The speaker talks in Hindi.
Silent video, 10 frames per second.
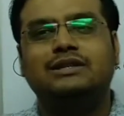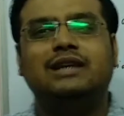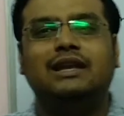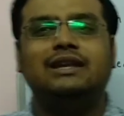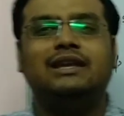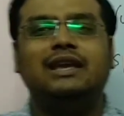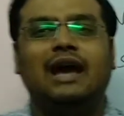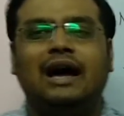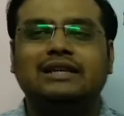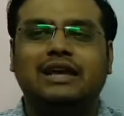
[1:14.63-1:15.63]
यानी कि
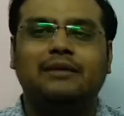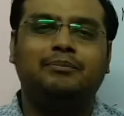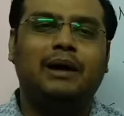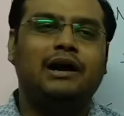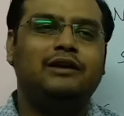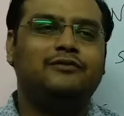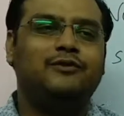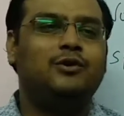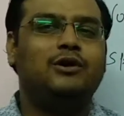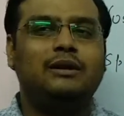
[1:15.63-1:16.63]
आज है पार्ट
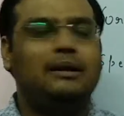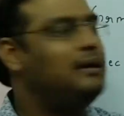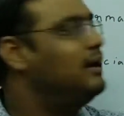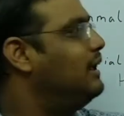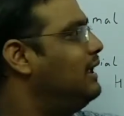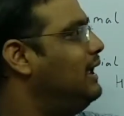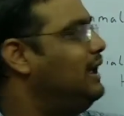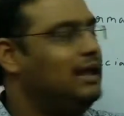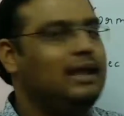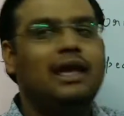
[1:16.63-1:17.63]
फोर
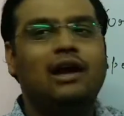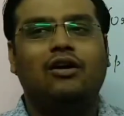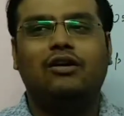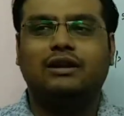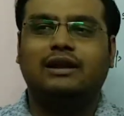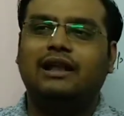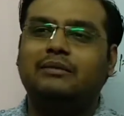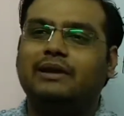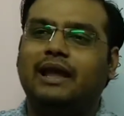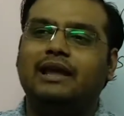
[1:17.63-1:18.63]
ए और कल
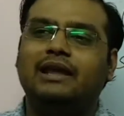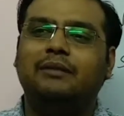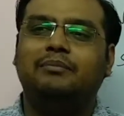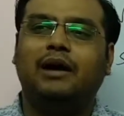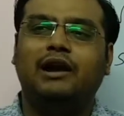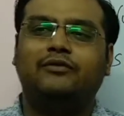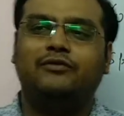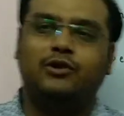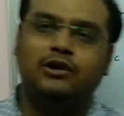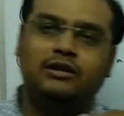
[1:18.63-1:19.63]
बनाएंगे पार्ट
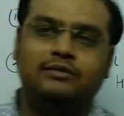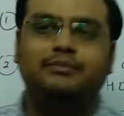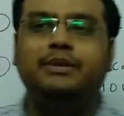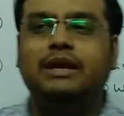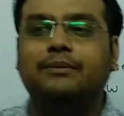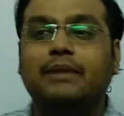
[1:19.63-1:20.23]
फोर बी